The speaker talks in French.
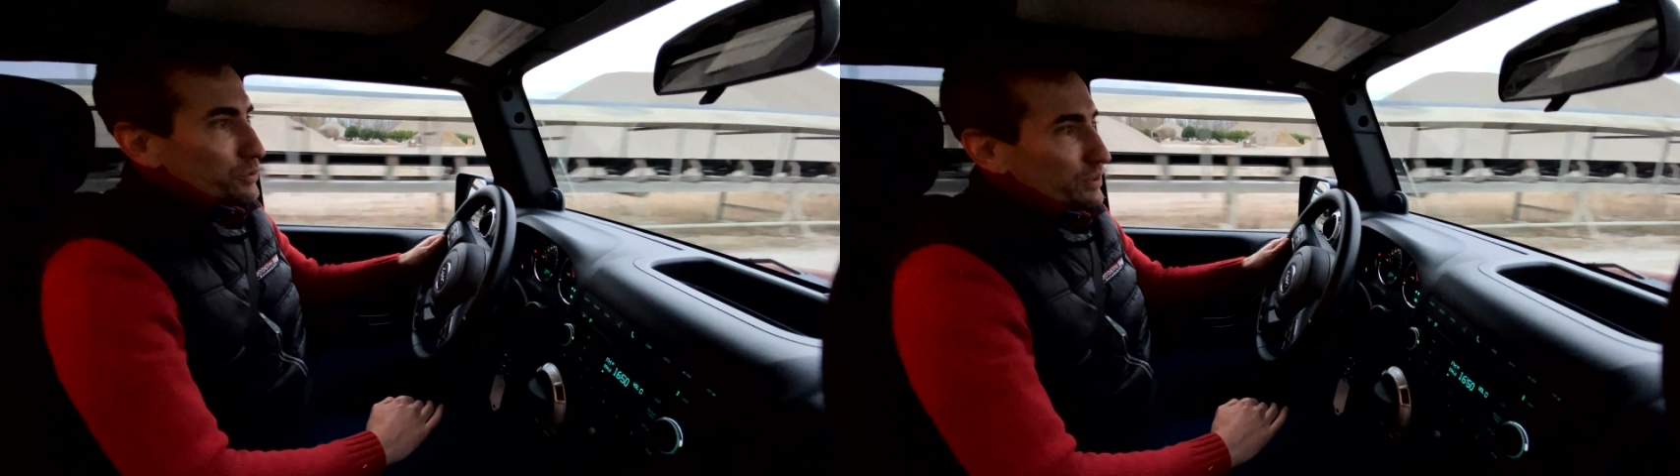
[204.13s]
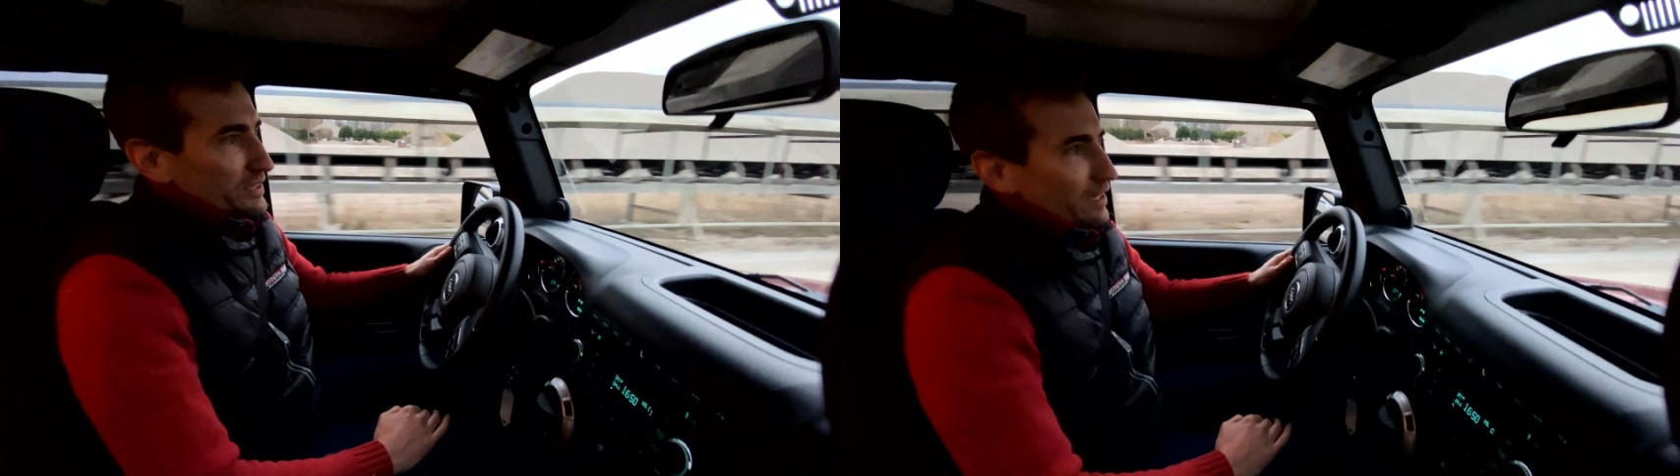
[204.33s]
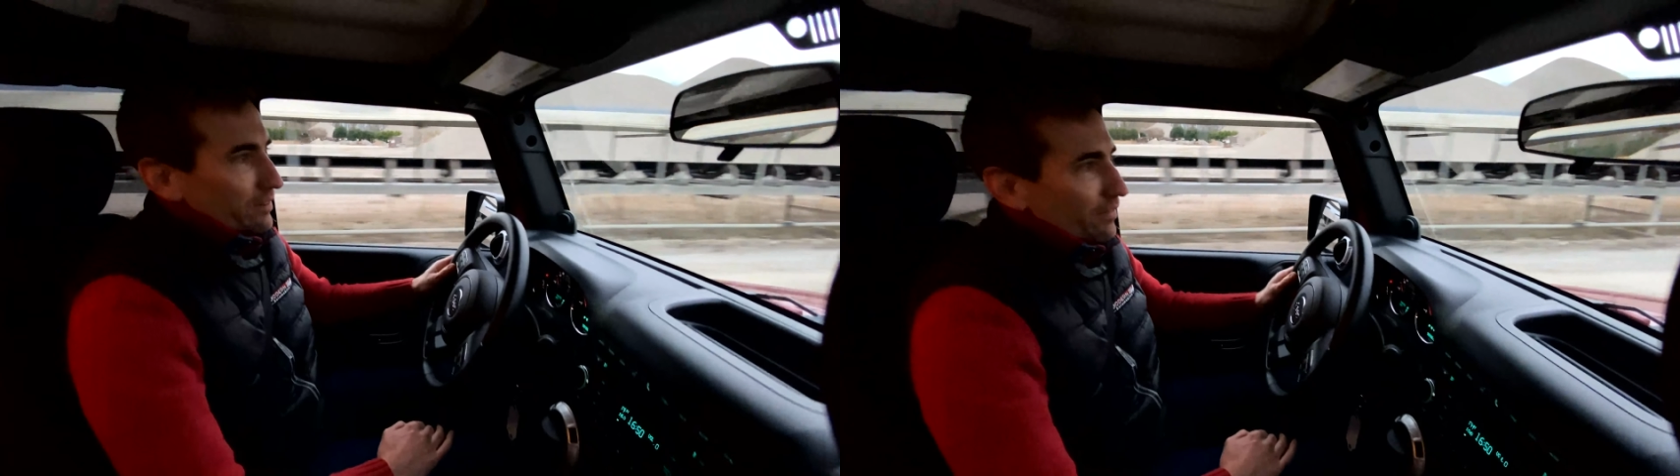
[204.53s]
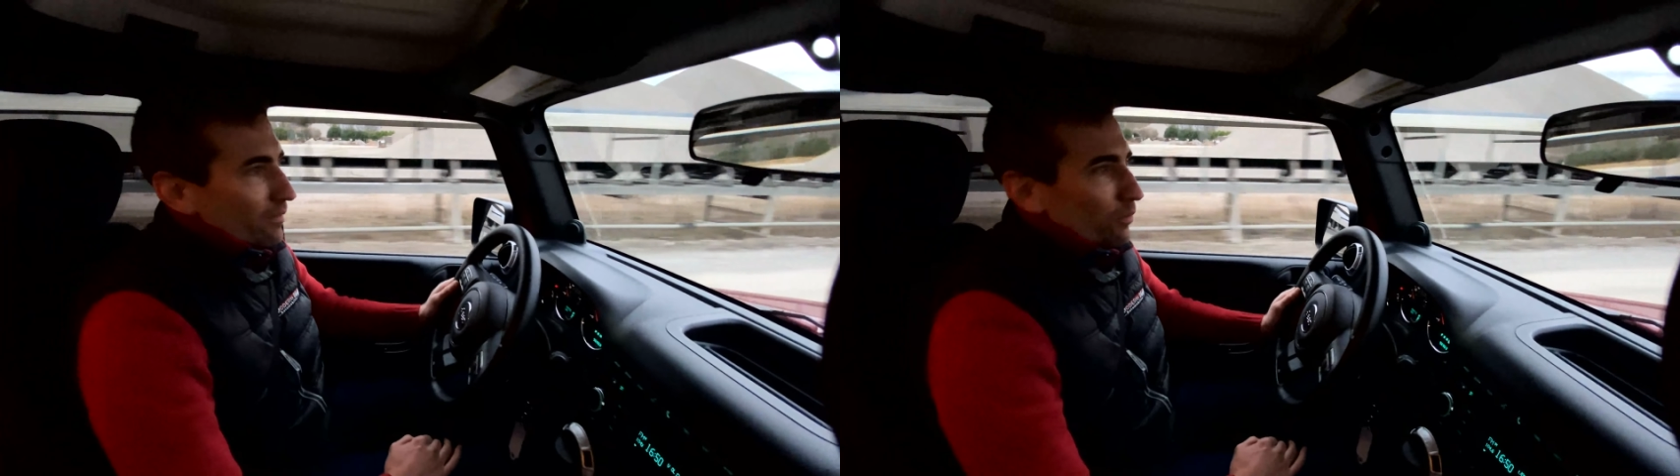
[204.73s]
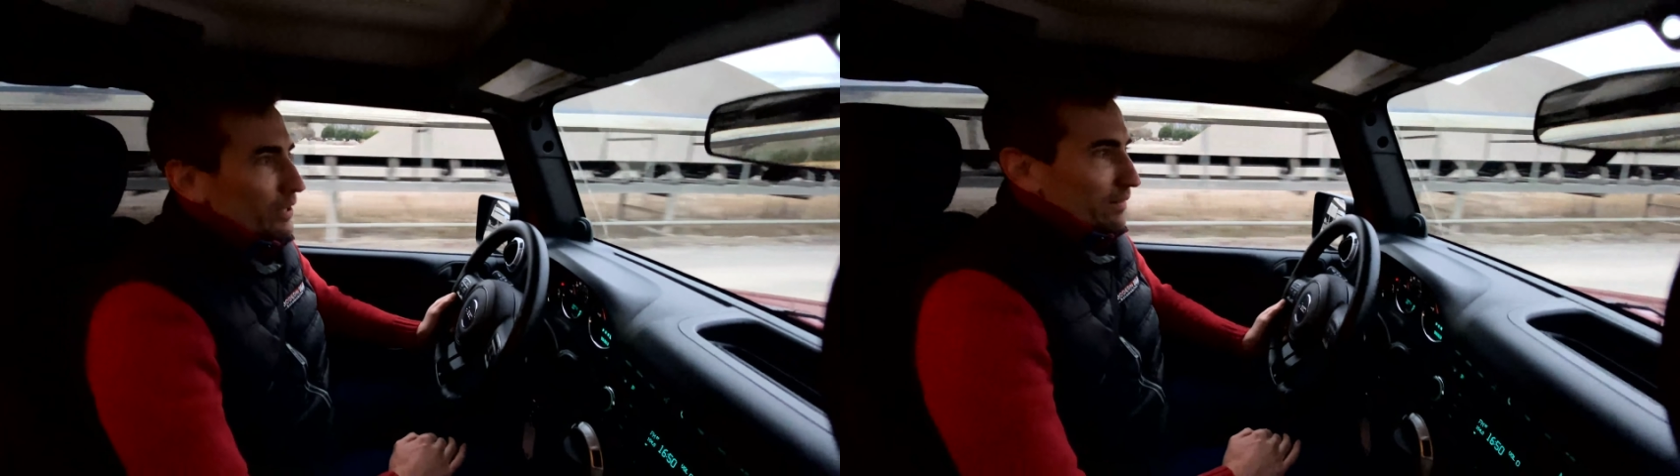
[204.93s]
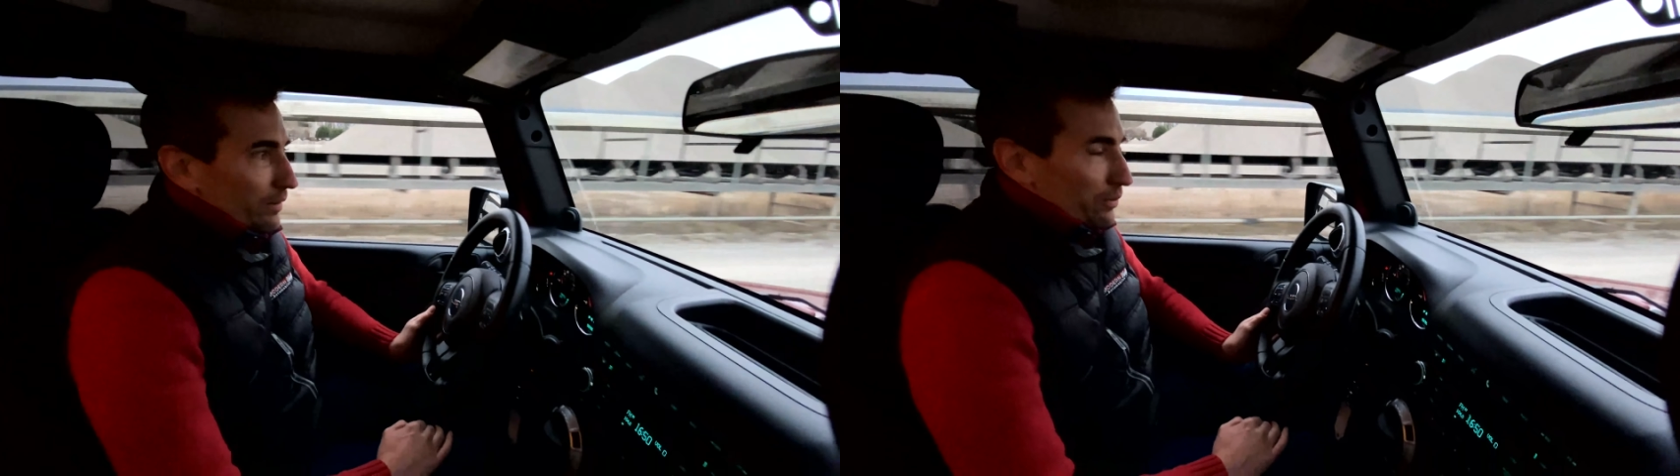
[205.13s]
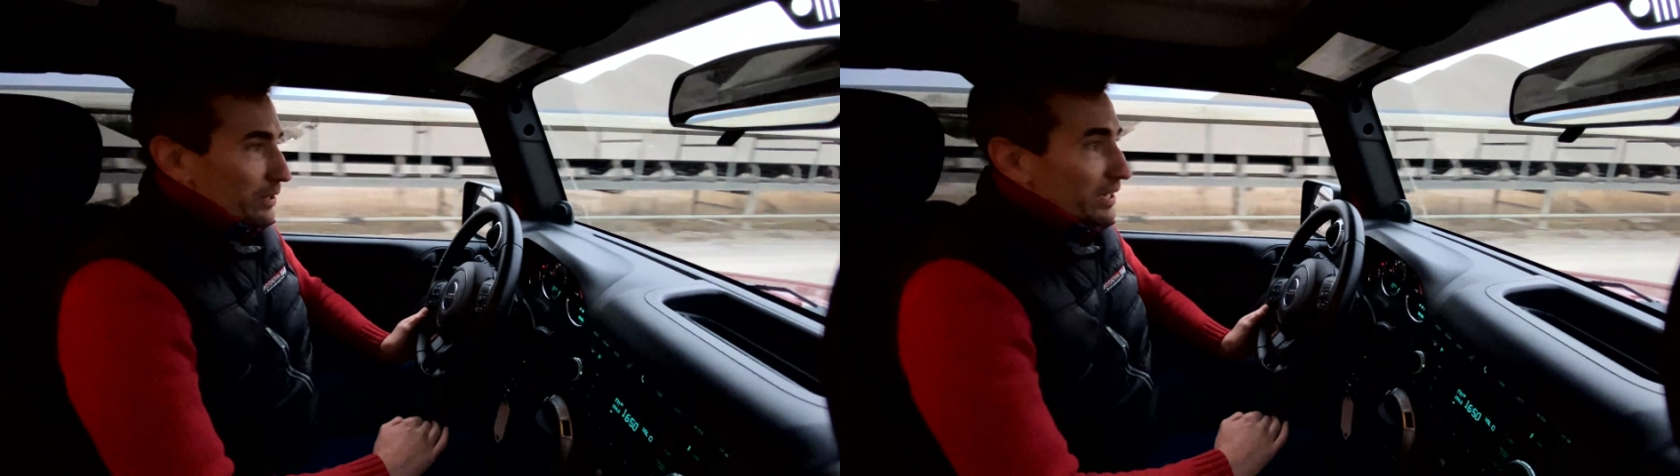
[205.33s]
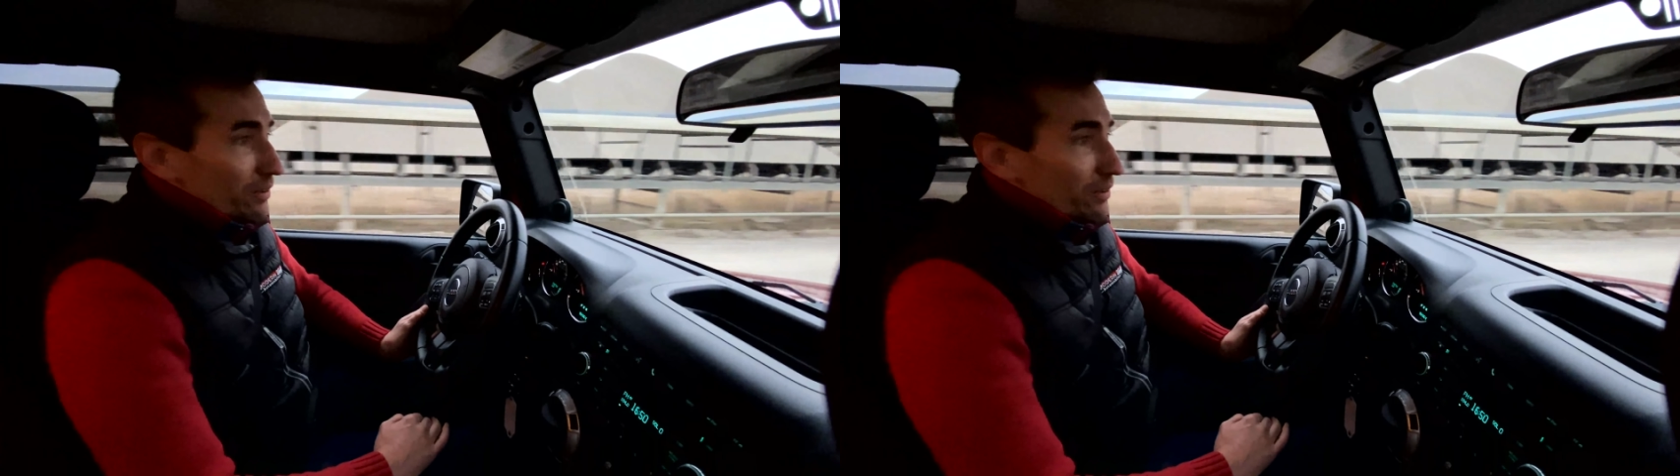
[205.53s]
vous en servira en cabriolet,